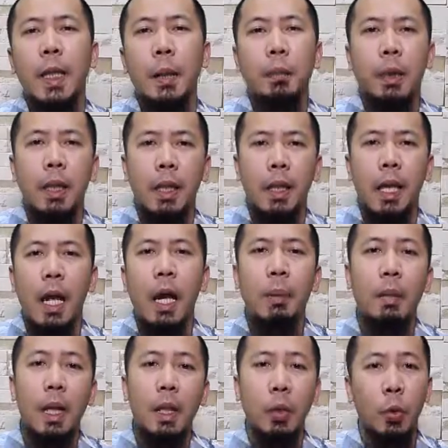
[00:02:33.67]
ipinadala ang
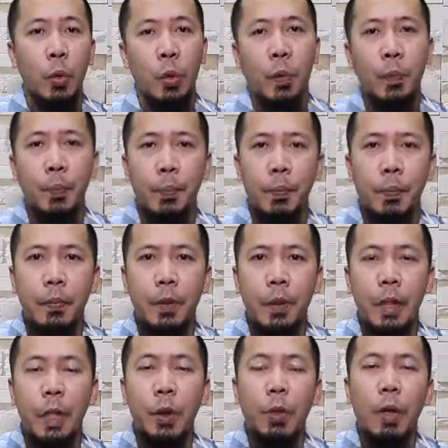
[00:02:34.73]
mga sugo.
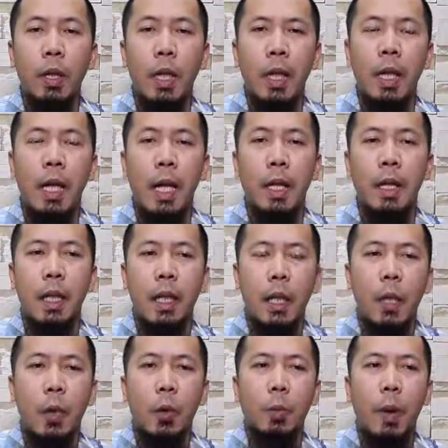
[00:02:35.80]
Ito ang dahilan
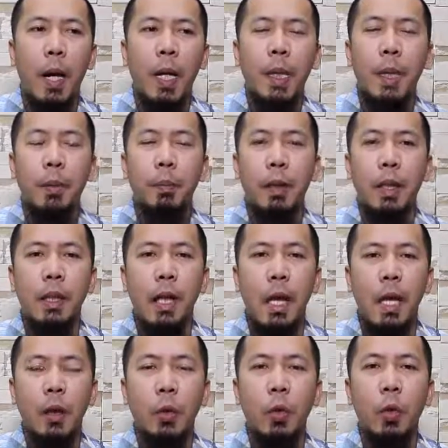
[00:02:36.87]
kung bakit
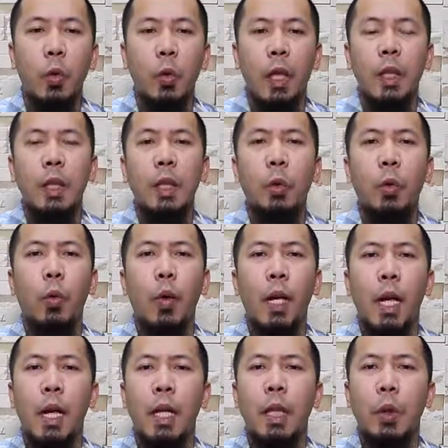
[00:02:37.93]
ipinadala ang sugo. Kasi kung
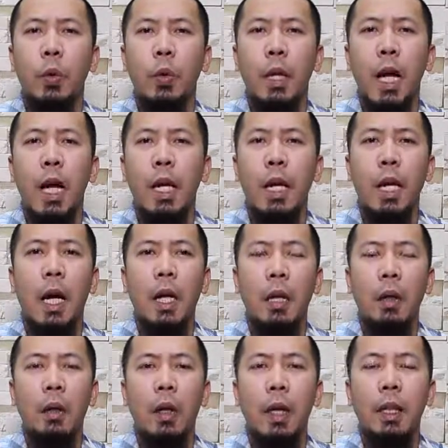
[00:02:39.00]
wala lang itong la ilaha
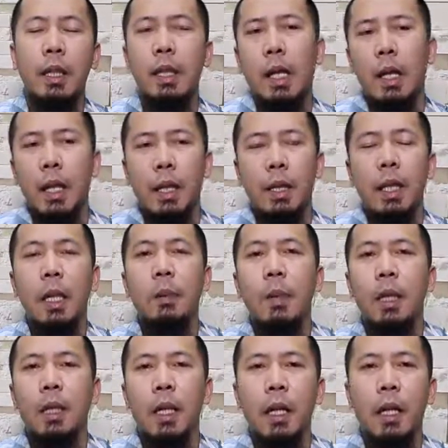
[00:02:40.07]
illallah, di sana hindi na
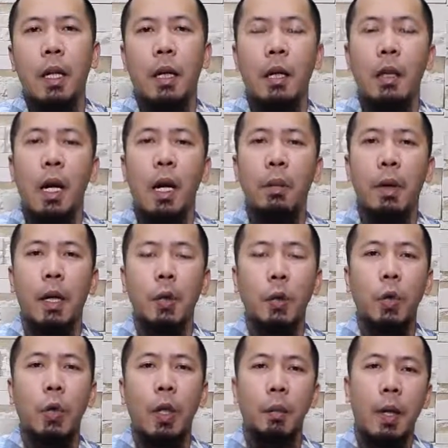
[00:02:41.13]
pinadala ng Allah ang mga
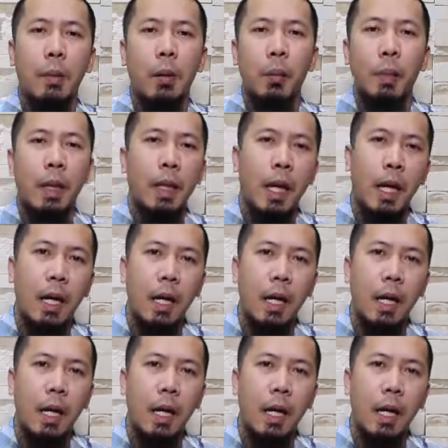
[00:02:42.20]
sugo at mga propeta.